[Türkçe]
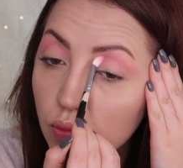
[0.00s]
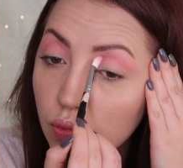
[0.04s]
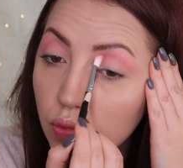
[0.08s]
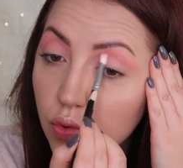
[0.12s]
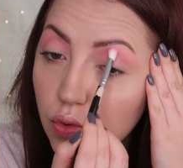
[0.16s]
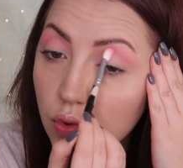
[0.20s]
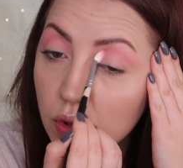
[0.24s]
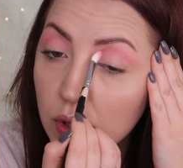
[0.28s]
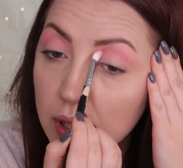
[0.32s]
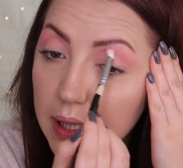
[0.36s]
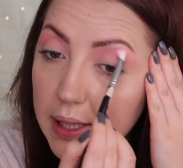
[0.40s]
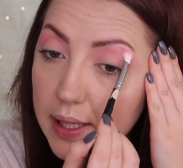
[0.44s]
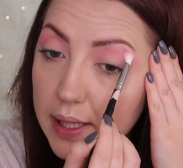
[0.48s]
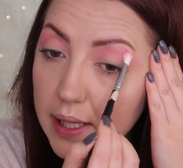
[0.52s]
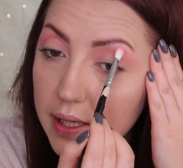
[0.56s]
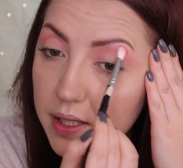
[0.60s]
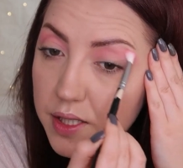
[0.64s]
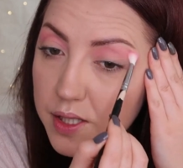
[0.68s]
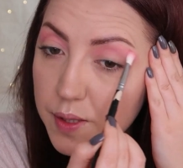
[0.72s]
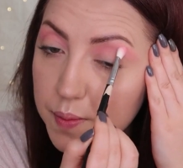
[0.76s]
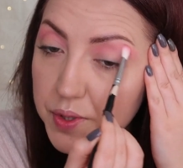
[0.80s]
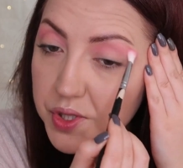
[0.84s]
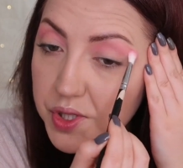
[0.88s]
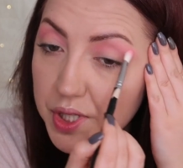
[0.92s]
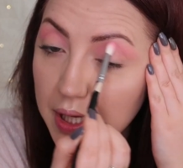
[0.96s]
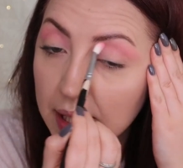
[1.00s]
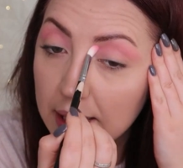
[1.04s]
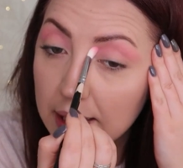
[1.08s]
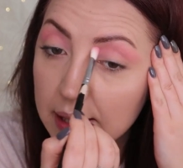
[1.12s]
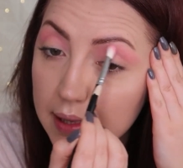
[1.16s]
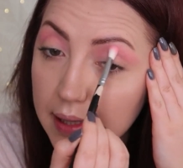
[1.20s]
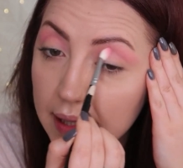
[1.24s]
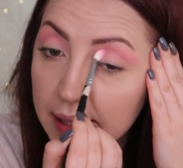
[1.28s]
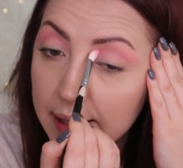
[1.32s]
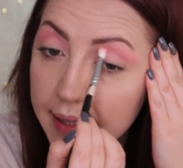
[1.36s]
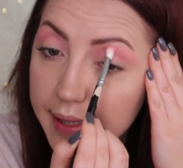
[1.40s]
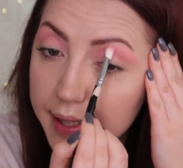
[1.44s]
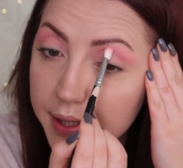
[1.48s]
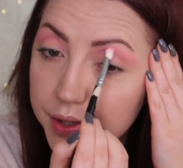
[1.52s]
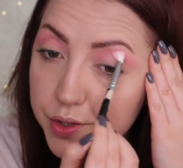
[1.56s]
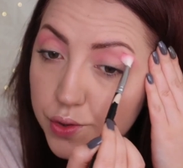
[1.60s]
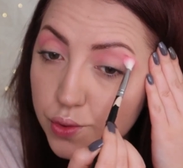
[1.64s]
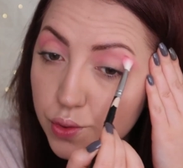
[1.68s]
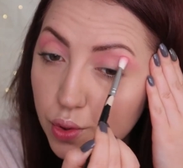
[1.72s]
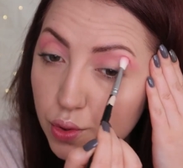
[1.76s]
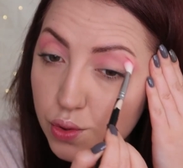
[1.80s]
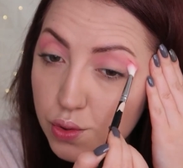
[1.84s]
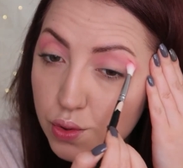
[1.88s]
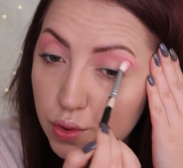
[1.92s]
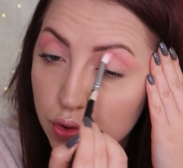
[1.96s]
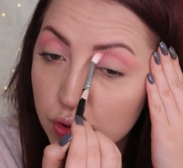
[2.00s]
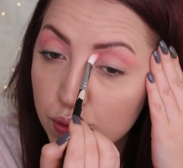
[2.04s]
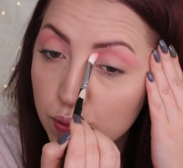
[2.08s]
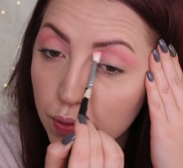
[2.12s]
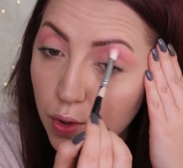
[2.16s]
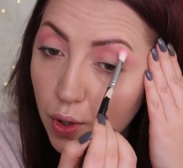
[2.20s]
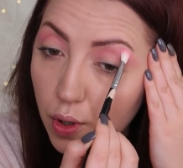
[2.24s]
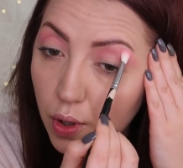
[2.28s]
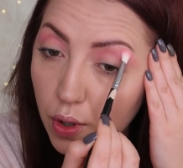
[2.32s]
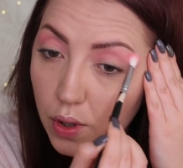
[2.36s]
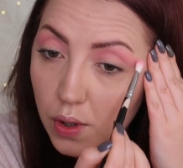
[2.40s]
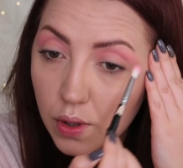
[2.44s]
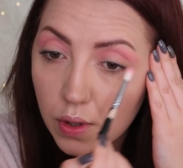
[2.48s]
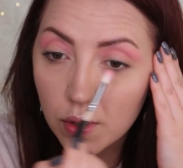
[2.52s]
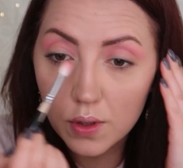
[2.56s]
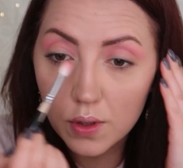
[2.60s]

Bu ilginç bir şekilde hiç tozutmuyor.